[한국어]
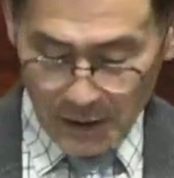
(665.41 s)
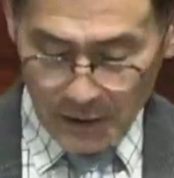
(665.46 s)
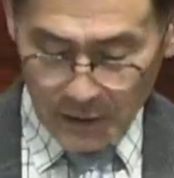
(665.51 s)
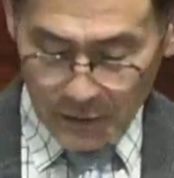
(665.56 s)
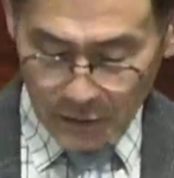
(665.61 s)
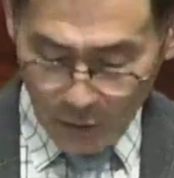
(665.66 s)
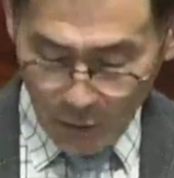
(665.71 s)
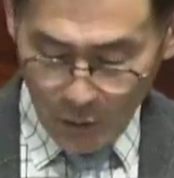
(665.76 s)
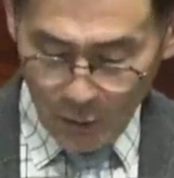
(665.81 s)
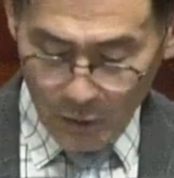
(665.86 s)

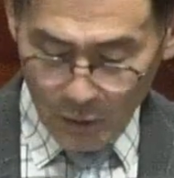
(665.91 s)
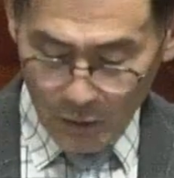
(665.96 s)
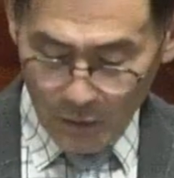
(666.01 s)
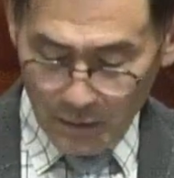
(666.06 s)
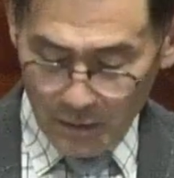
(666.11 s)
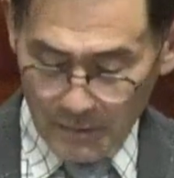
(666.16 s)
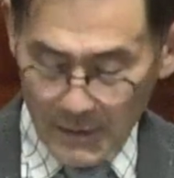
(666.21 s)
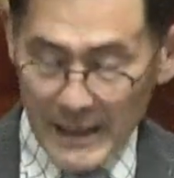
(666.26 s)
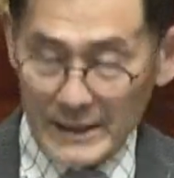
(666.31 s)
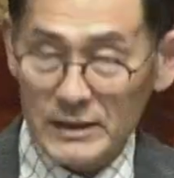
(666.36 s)
그도
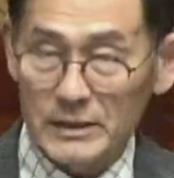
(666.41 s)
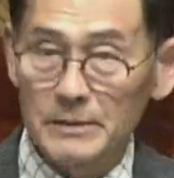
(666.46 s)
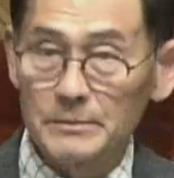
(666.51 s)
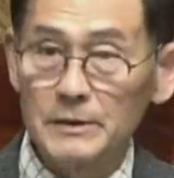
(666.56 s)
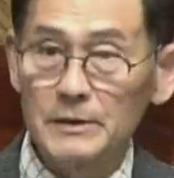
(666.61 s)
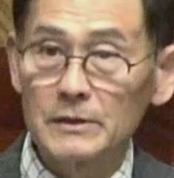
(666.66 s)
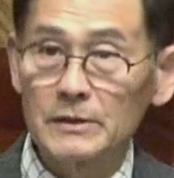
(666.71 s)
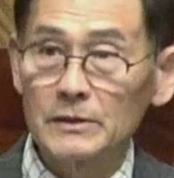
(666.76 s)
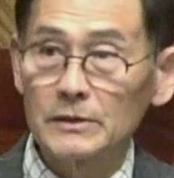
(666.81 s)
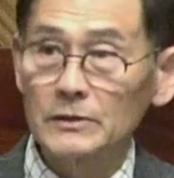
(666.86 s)

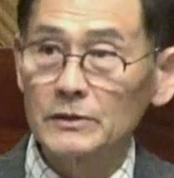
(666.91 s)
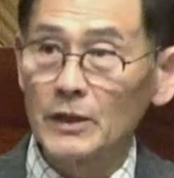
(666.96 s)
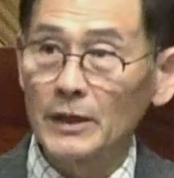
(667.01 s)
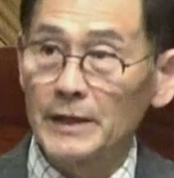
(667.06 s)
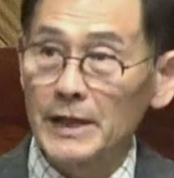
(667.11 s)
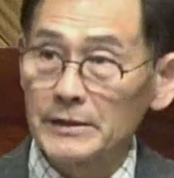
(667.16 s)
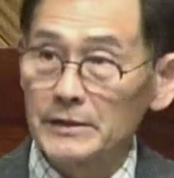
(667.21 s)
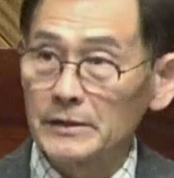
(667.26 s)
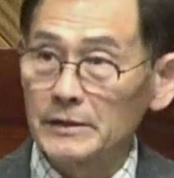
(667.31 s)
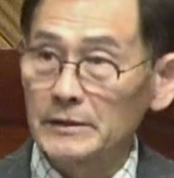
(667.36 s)
말씀을
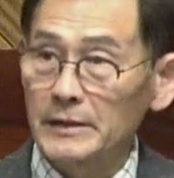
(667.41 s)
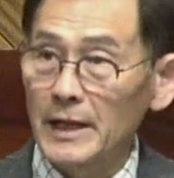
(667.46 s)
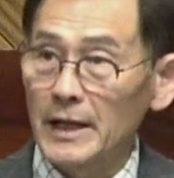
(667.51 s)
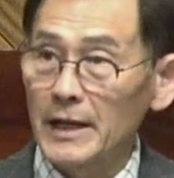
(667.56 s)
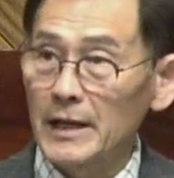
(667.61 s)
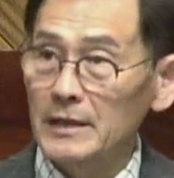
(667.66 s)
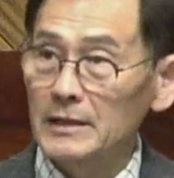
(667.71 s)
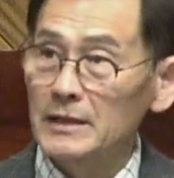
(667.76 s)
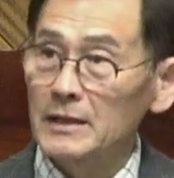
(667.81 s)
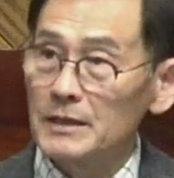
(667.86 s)
전했을
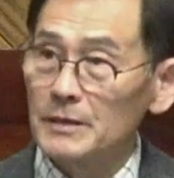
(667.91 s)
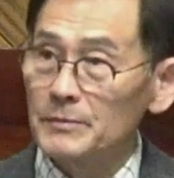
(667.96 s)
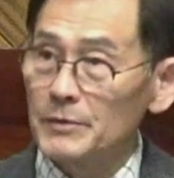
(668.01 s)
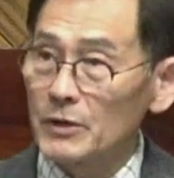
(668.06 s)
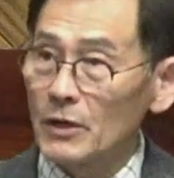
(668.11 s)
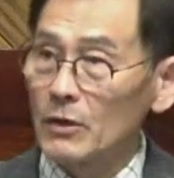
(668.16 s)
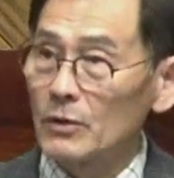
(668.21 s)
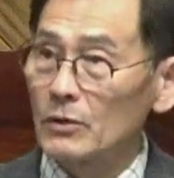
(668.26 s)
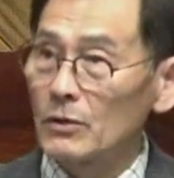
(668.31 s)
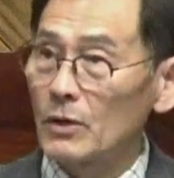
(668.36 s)
때 그
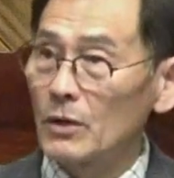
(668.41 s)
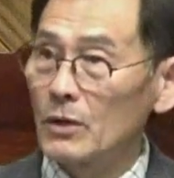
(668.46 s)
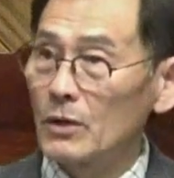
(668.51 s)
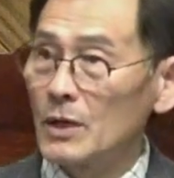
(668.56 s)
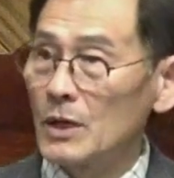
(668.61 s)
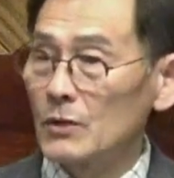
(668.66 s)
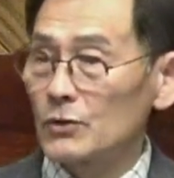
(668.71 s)
음성으로